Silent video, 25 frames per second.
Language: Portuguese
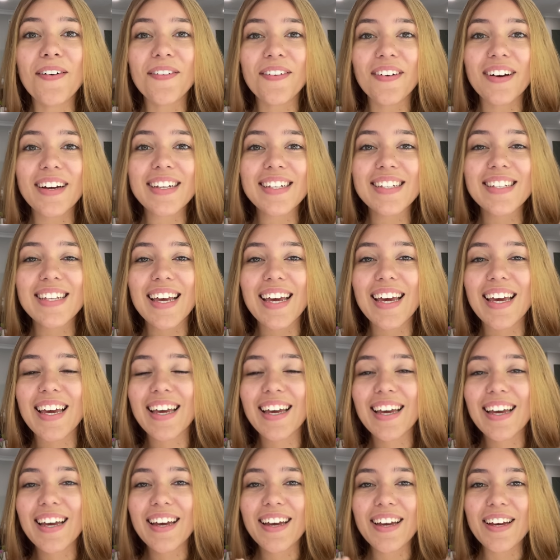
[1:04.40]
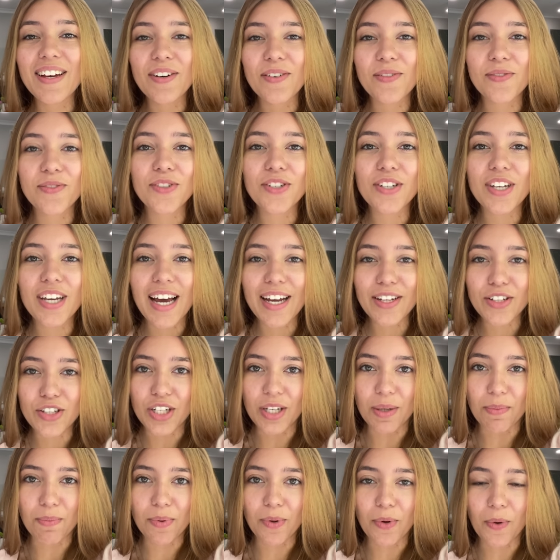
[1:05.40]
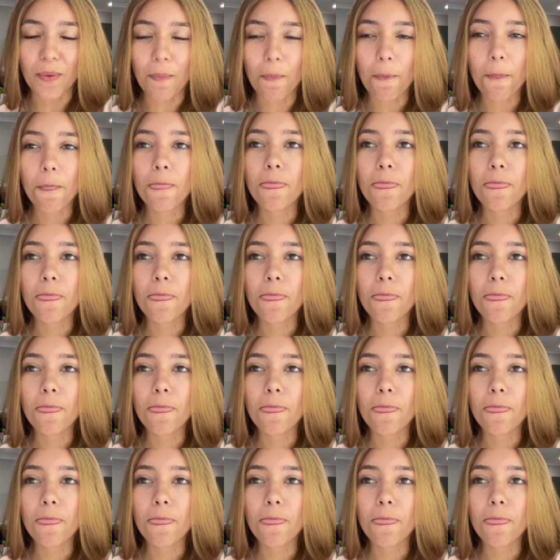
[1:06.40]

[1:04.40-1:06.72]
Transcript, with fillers: vai ser um dia atípico.